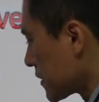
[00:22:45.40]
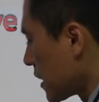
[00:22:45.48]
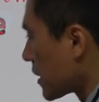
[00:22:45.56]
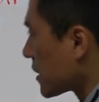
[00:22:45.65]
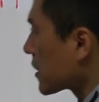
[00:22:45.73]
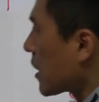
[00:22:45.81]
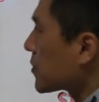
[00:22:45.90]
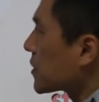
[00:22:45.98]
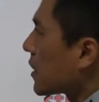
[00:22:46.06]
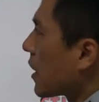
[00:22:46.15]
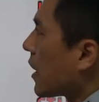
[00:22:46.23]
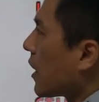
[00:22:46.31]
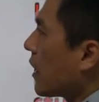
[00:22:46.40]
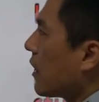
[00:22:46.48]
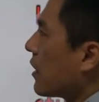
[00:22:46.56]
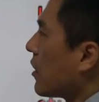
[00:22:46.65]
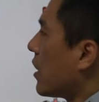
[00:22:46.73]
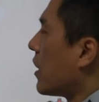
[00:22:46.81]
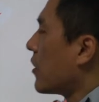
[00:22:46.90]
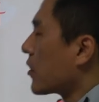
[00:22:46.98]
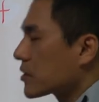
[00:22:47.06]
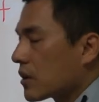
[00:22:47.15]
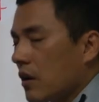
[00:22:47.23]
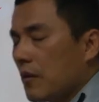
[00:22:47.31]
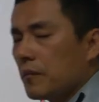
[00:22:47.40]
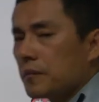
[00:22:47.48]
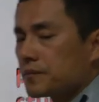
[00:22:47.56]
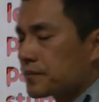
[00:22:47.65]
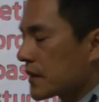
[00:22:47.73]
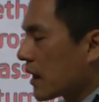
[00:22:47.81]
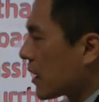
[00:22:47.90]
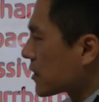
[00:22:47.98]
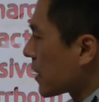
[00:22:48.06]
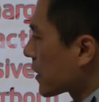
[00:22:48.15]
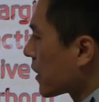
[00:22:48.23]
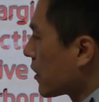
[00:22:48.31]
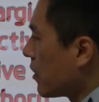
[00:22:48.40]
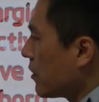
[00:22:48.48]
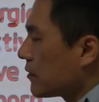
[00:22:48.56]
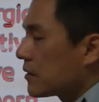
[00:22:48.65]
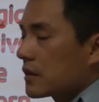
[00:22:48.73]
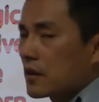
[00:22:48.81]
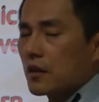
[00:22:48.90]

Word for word: 자, 다시 갑시다. 어, 여기서 하나씩 갈게요.